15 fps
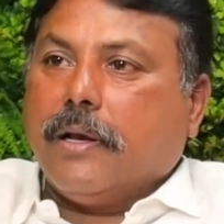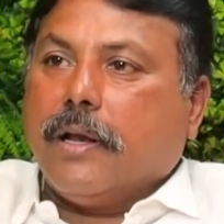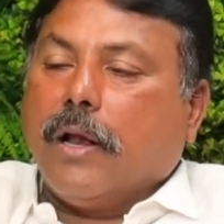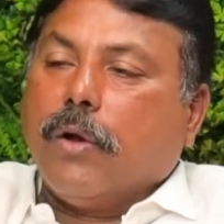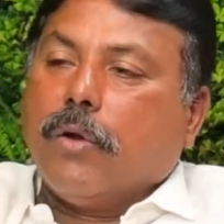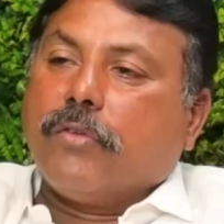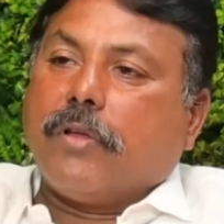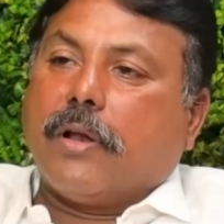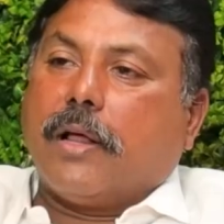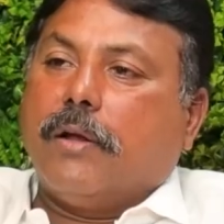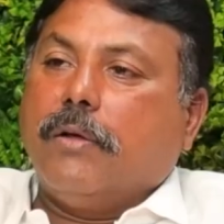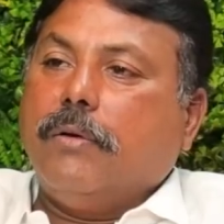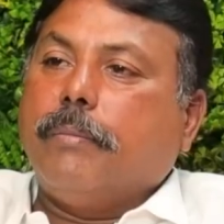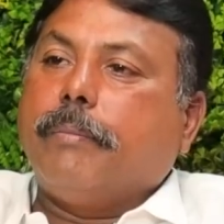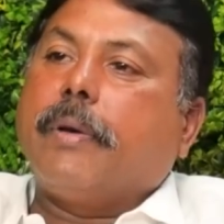నెల్లూరు
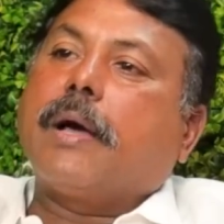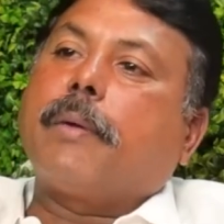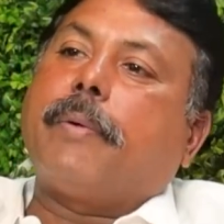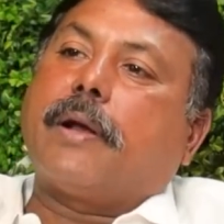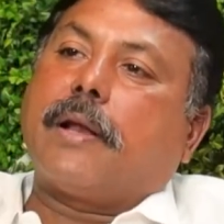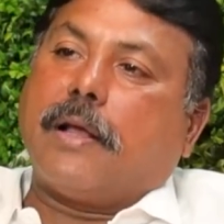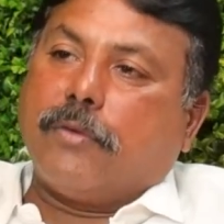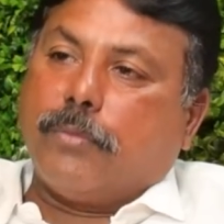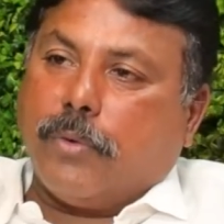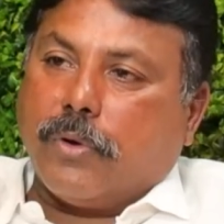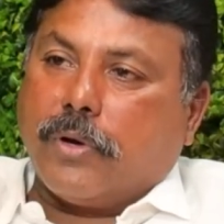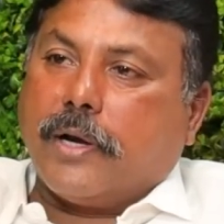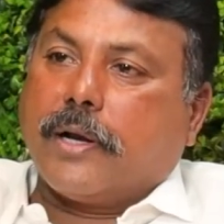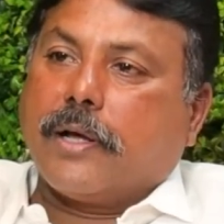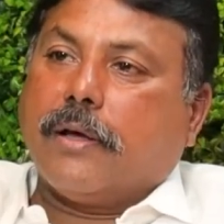జిల్లాలో మేకపాటి
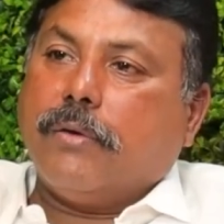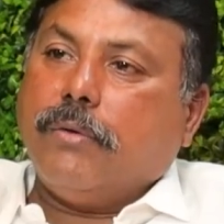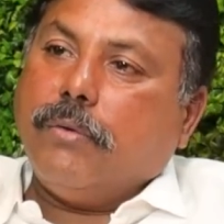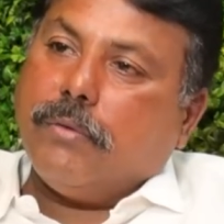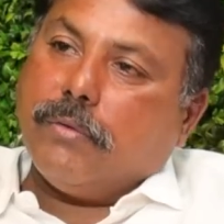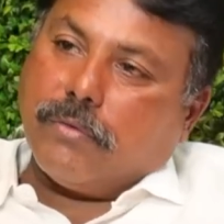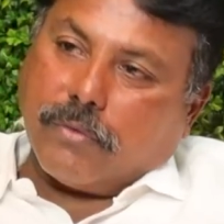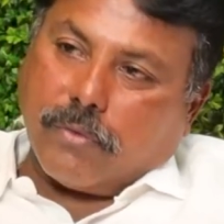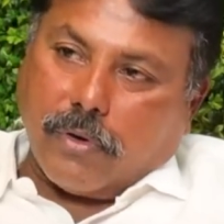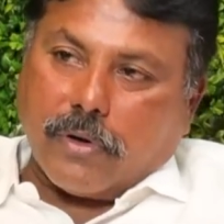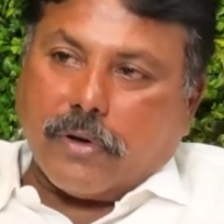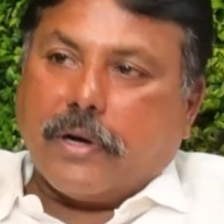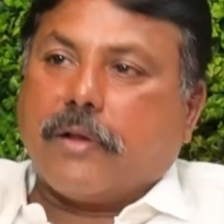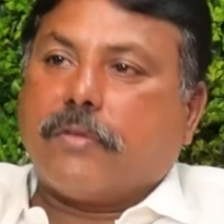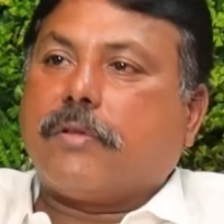రాజమోహన్ రెడ్డి గారు
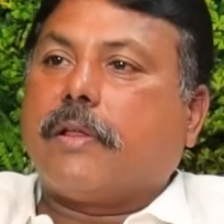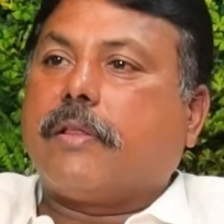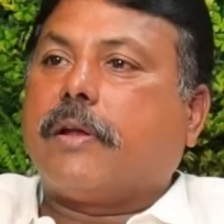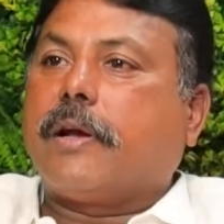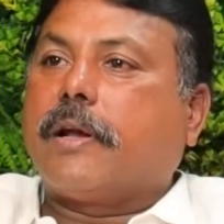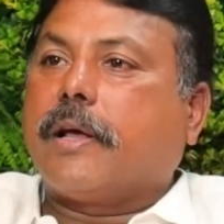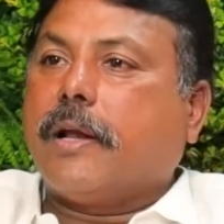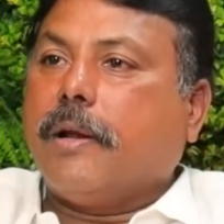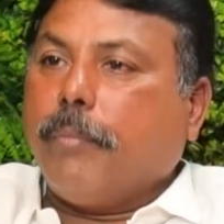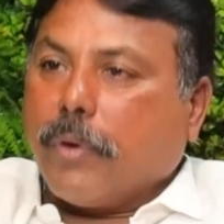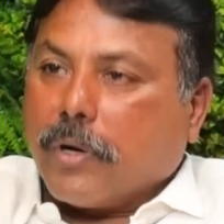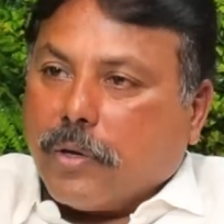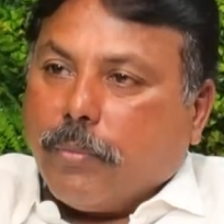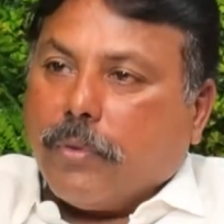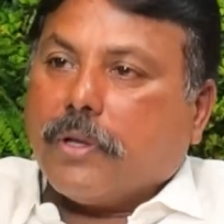కోటరెడ్డి శ్రీధర్ రెడ్డి గారే
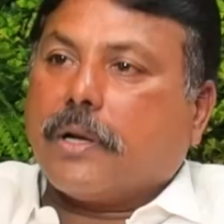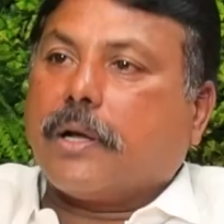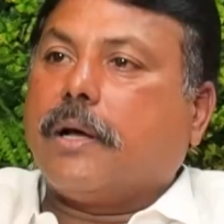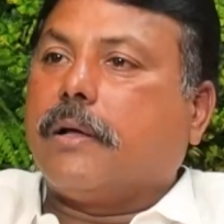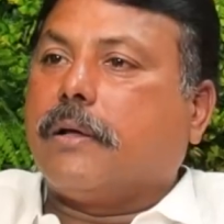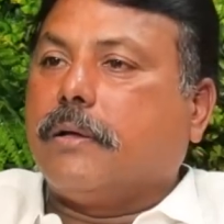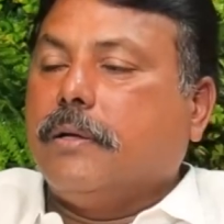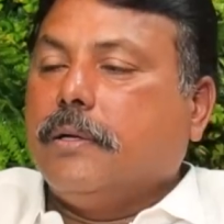మొట్టమొదటగా